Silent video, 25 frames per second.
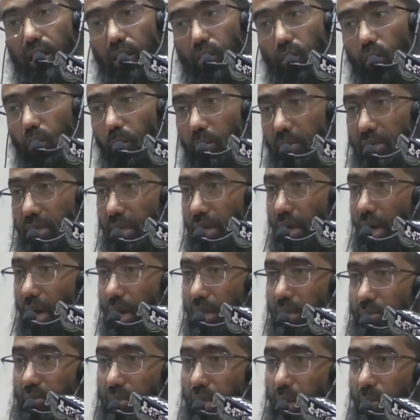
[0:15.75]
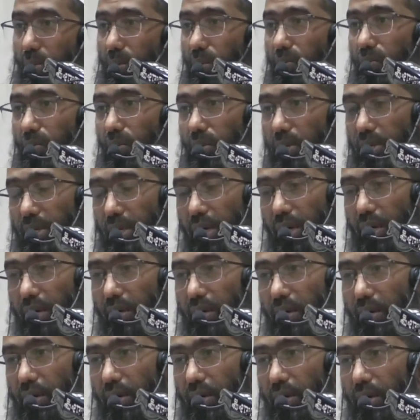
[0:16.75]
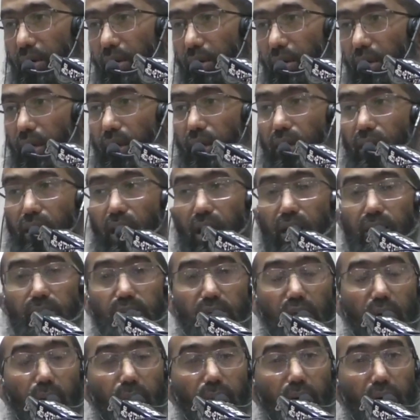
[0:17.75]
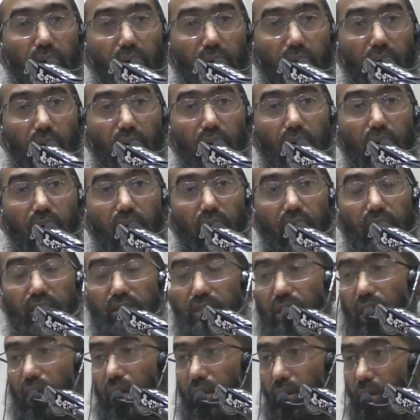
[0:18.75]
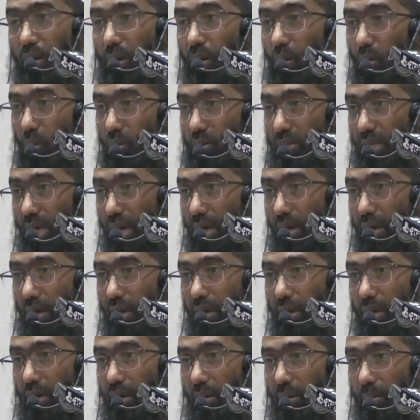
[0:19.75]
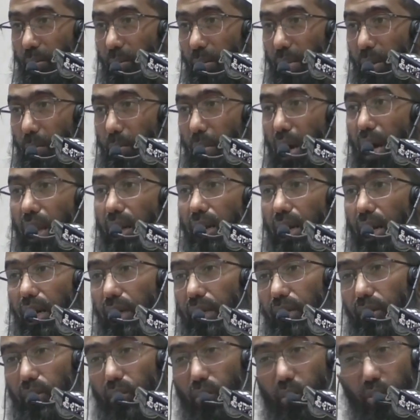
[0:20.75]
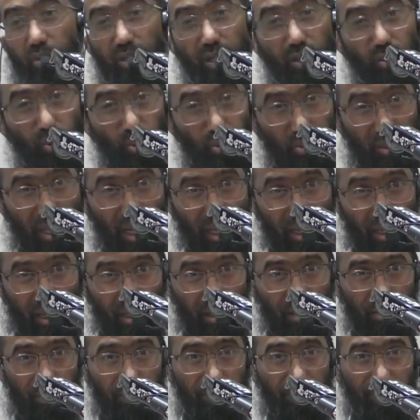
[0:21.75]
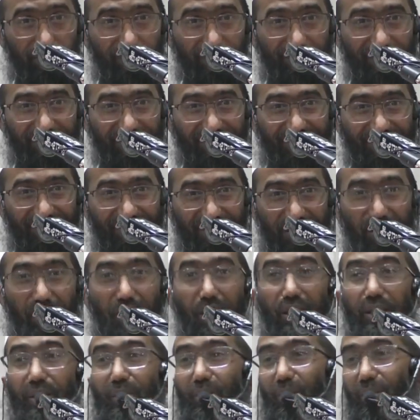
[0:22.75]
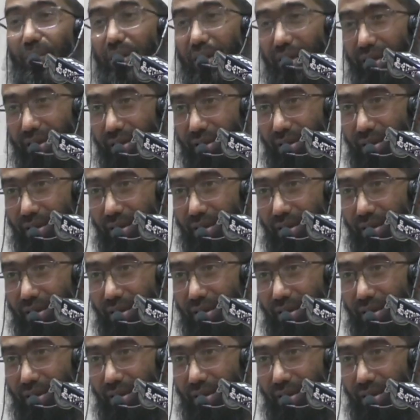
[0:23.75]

के दो बजे आलिम साहब को फ़ोन किया कि आलिम साहब अगर इंसान रोज़ा में बाल काटे तो रोज़ा टूटता क्या कई लोग हैं